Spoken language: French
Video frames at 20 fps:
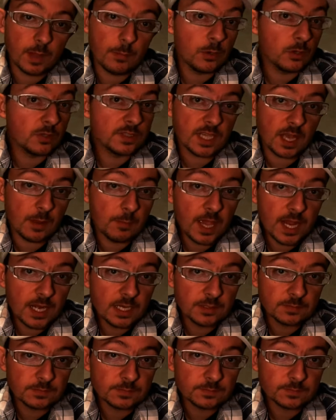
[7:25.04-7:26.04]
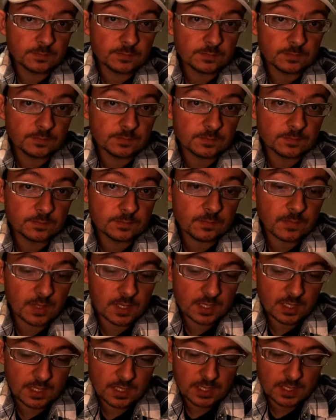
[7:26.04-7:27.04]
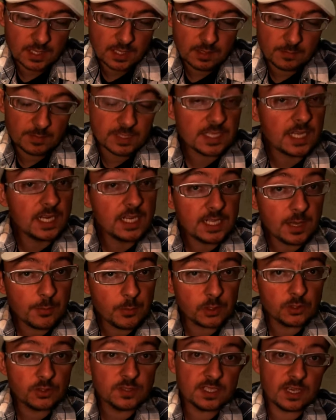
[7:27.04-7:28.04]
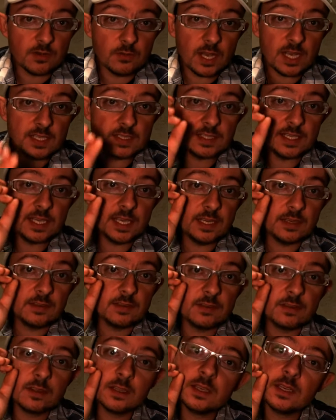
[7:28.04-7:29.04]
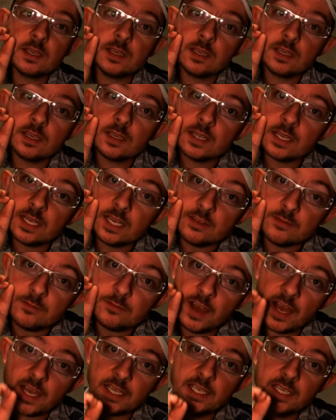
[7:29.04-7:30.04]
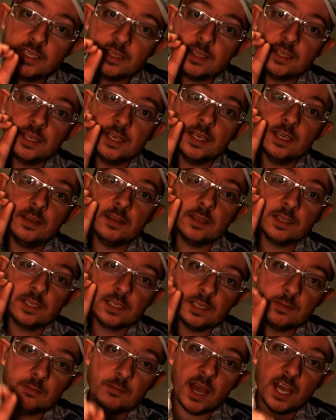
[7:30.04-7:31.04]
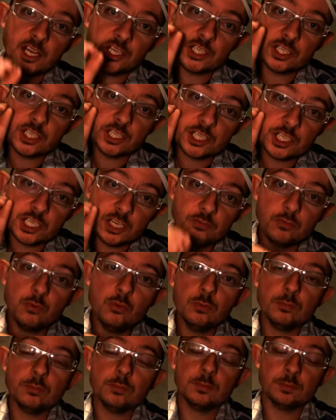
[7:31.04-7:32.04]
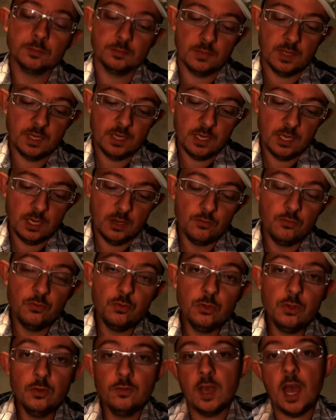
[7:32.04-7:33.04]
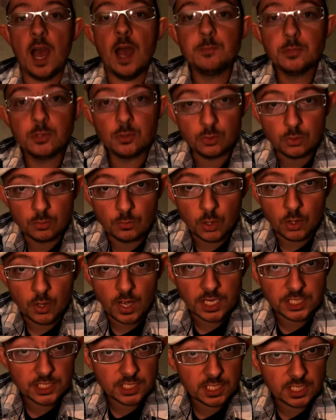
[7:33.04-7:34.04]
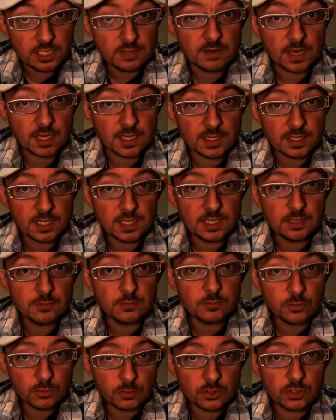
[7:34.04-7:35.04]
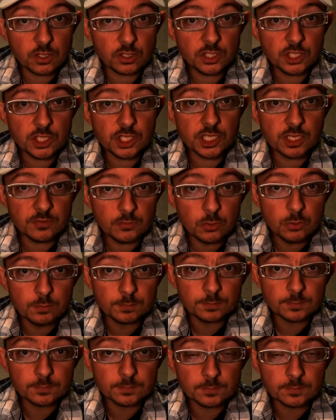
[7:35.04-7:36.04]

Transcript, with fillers: la plante sera belle. Mais ce qu'il est important de savoir, c'est les variétés qui marchent chez vous. Vous devez absolument acheter des variétés qui fonctionnent chez vous.